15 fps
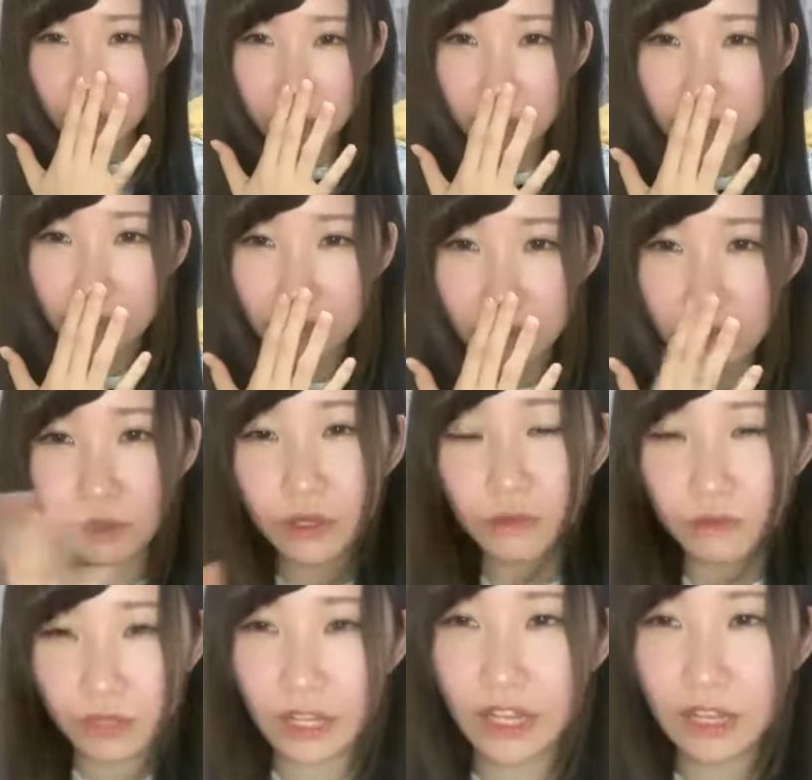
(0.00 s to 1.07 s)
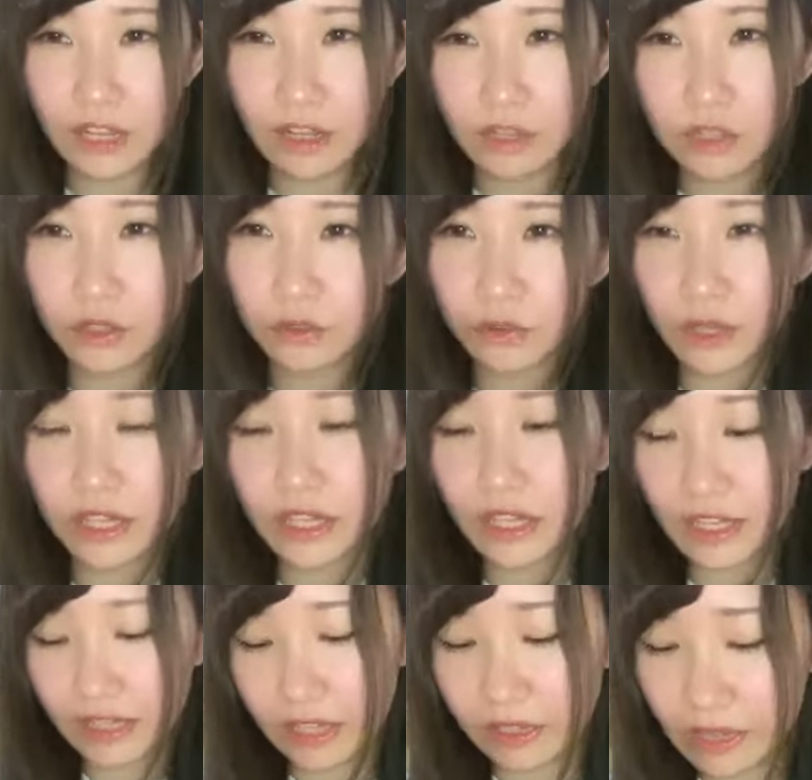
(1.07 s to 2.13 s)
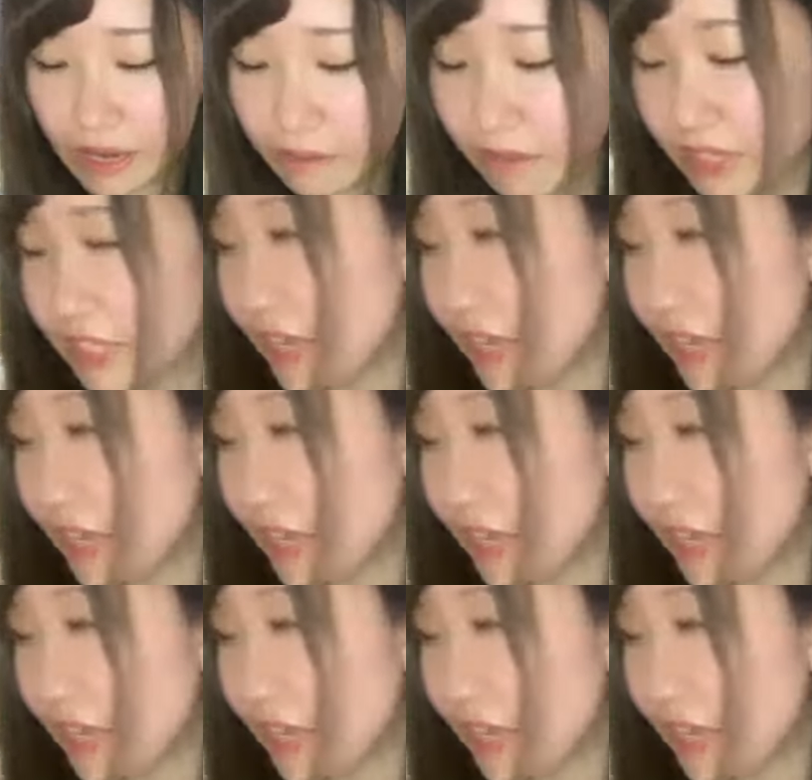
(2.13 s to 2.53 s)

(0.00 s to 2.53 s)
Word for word: けどそれをねちょっとやってやりまし